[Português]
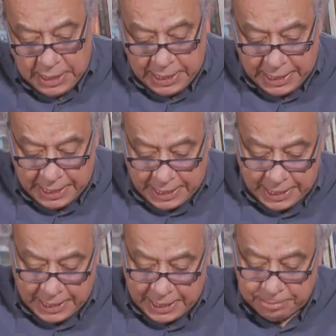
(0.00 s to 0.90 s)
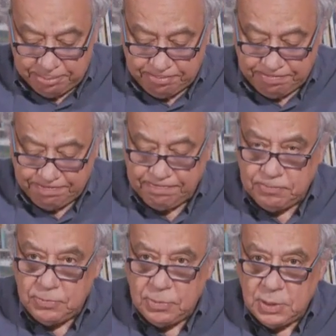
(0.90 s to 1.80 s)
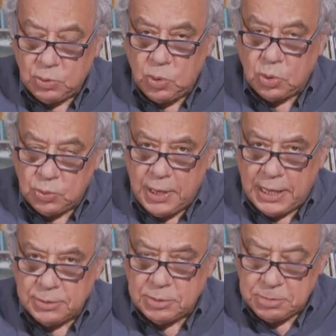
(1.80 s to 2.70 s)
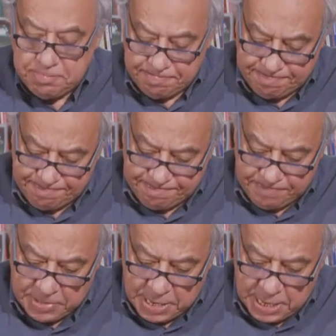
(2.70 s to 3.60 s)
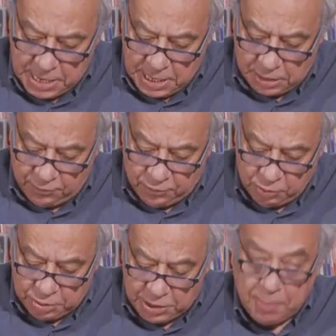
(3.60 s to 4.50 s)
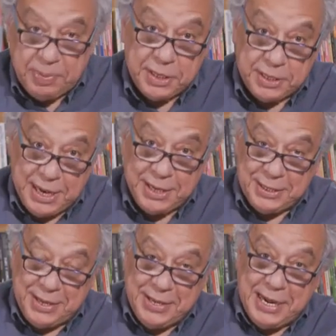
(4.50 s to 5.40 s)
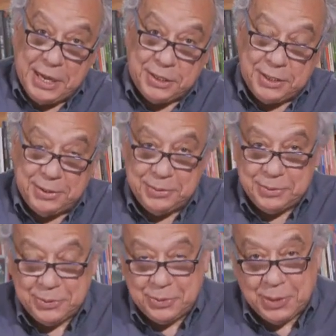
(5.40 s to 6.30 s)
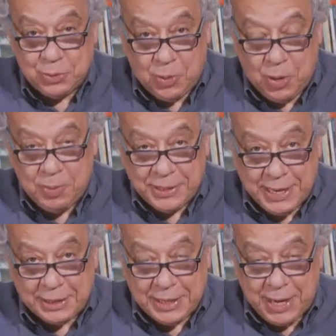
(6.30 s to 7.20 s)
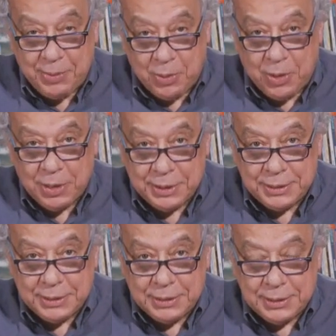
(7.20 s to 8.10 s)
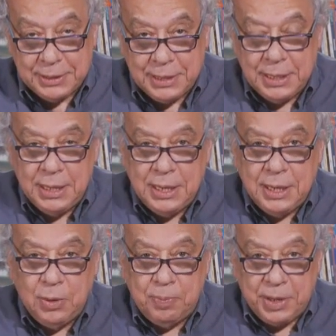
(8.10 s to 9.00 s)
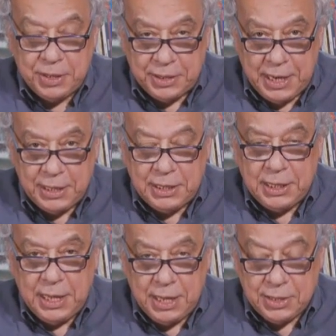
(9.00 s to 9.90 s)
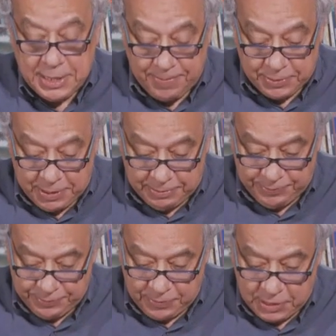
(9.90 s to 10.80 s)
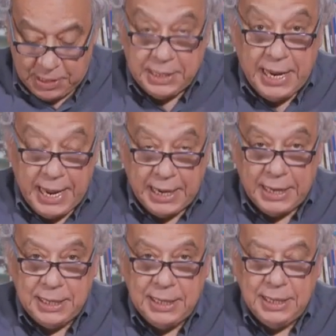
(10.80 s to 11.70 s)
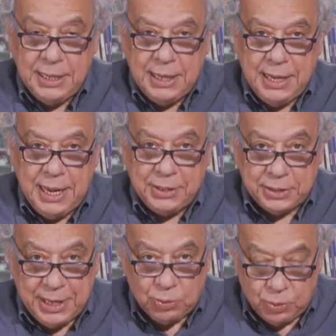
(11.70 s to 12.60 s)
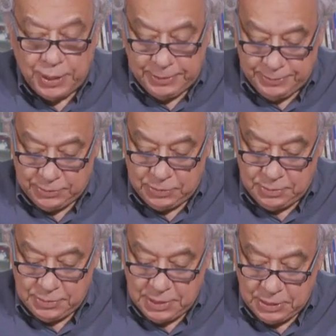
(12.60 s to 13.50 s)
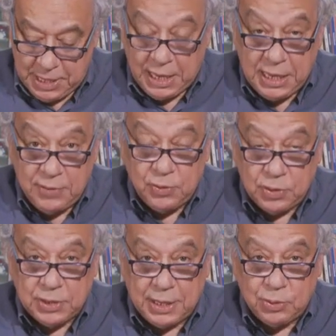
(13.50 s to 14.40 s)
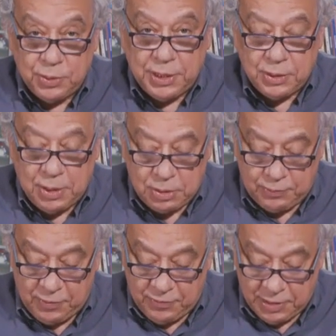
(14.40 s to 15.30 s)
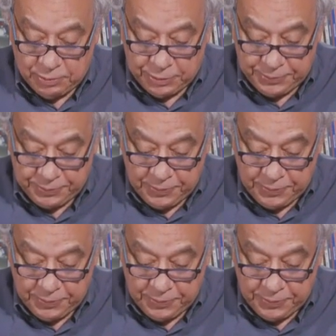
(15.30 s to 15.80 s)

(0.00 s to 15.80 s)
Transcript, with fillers: é, torturados. Esse foi o apesar da negação do atual mandatário mor, o presidente ex-capitão, que nega a ditadura, terrível ditadura que nós vivemos.